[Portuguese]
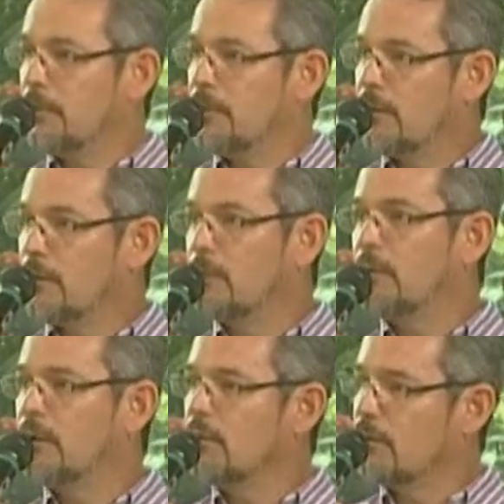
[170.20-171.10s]
inteiro, tudo
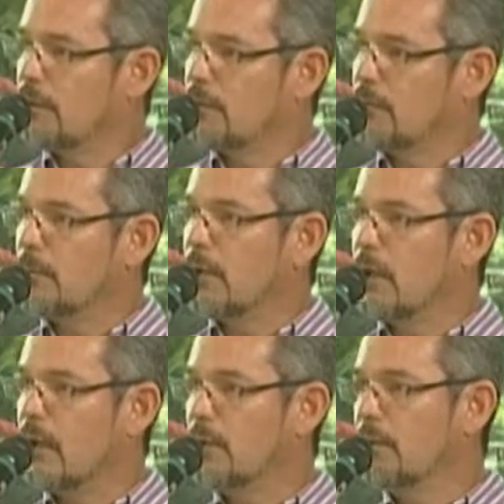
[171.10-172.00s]
tem inovação no
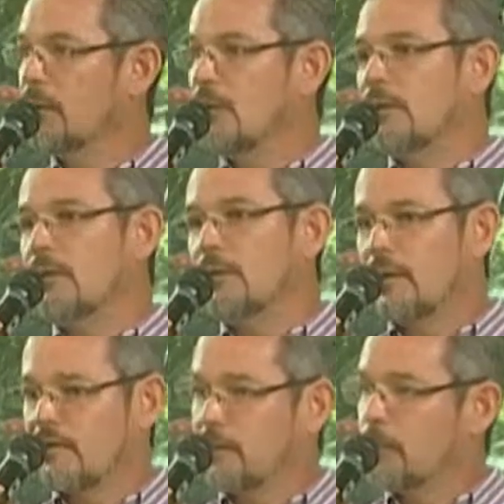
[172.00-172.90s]
mercado e
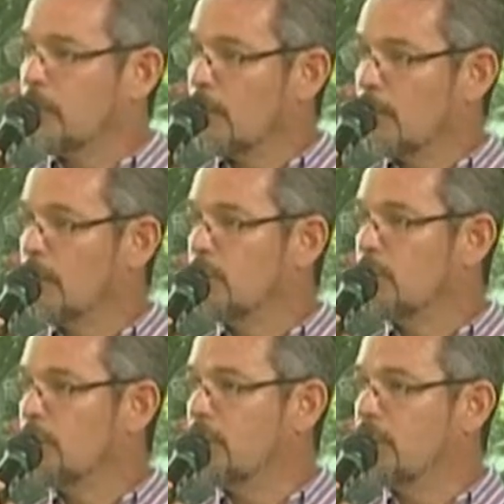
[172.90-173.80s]
trazemos para os nossos
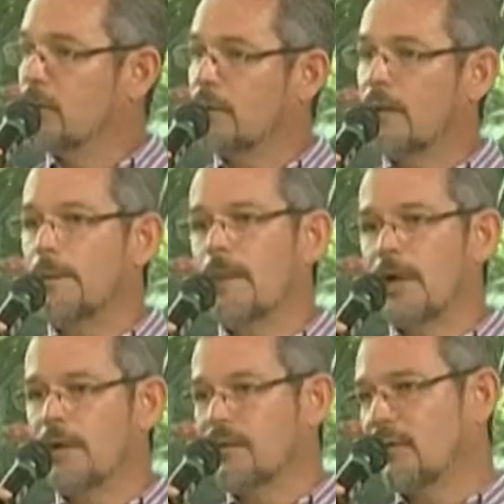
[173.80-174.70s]
cursos. Né? A
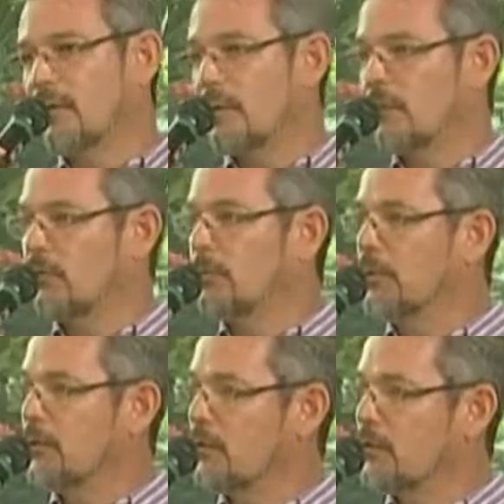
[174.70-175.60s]
cada semestre, os
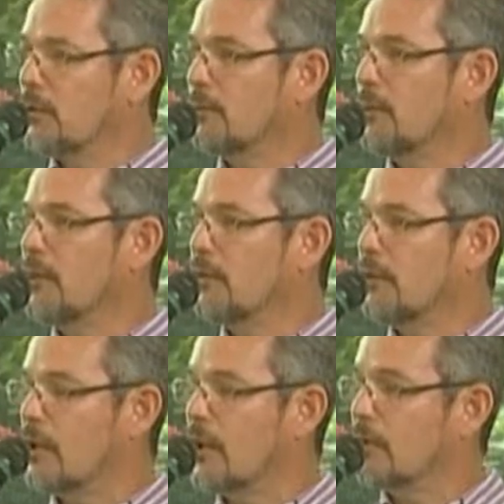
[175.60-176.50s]
professores são
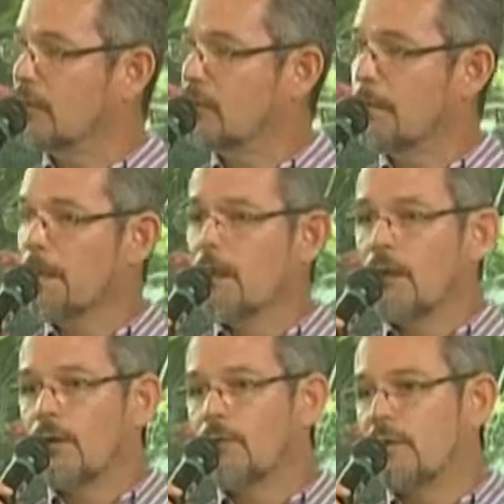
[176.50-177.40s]
reciclados,
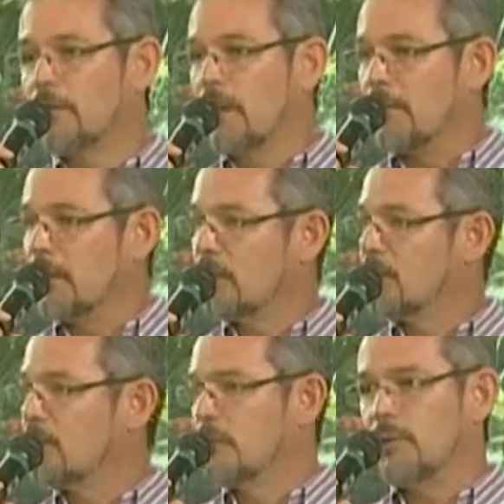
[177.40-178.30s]
os
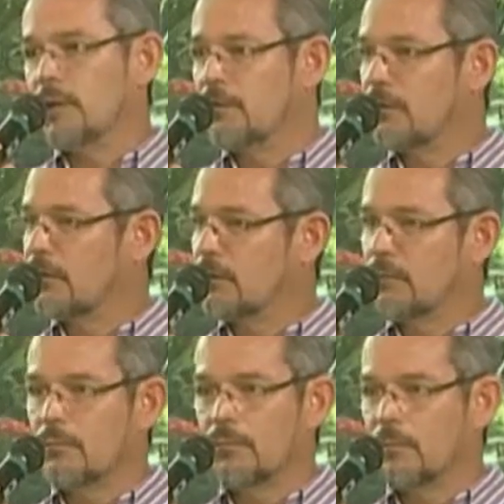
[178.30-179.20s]
equipamentos, muitas vezes,
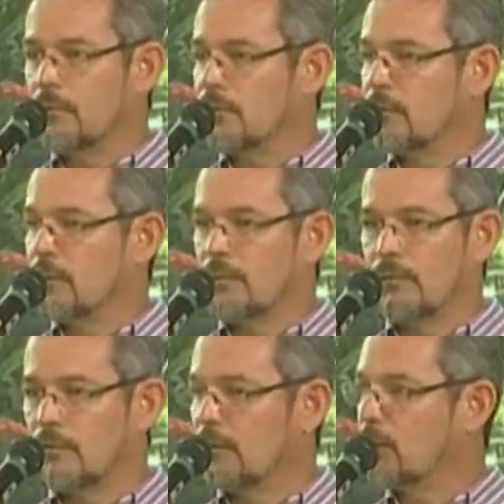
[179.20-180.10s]
são, são,
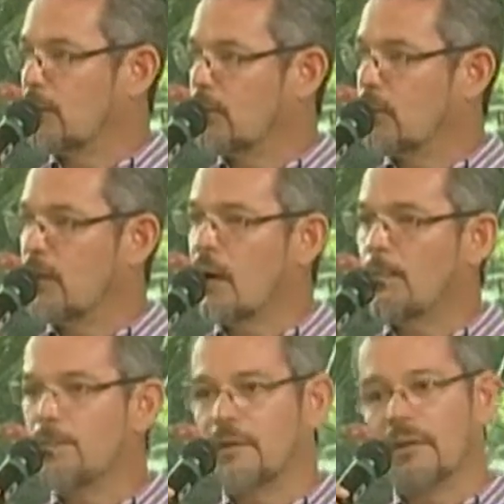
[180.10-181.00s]
nós temos que trocar,
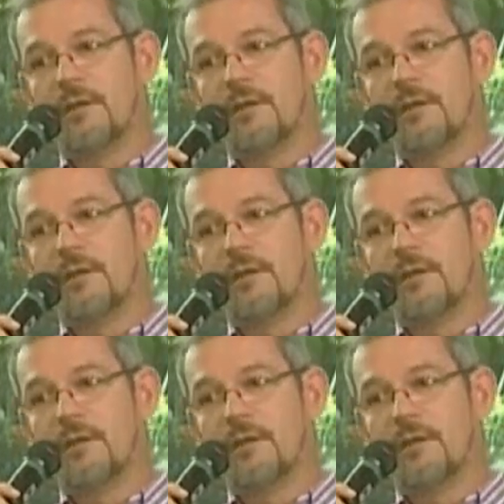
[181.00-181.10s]
porque